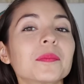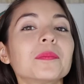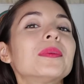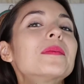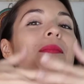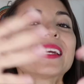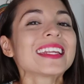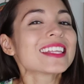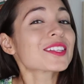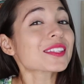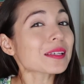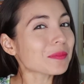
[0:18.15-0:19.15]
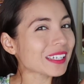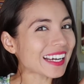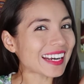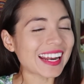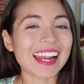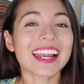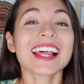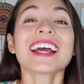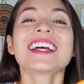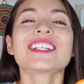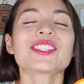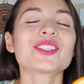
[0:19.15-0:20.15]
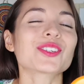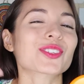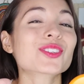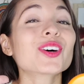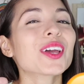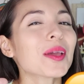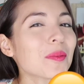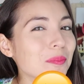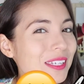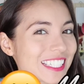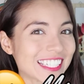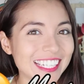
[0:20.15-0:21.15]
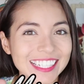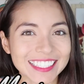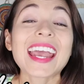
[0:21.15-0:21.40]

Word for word: Bienvenidos a mi canal, yo soy Mishi.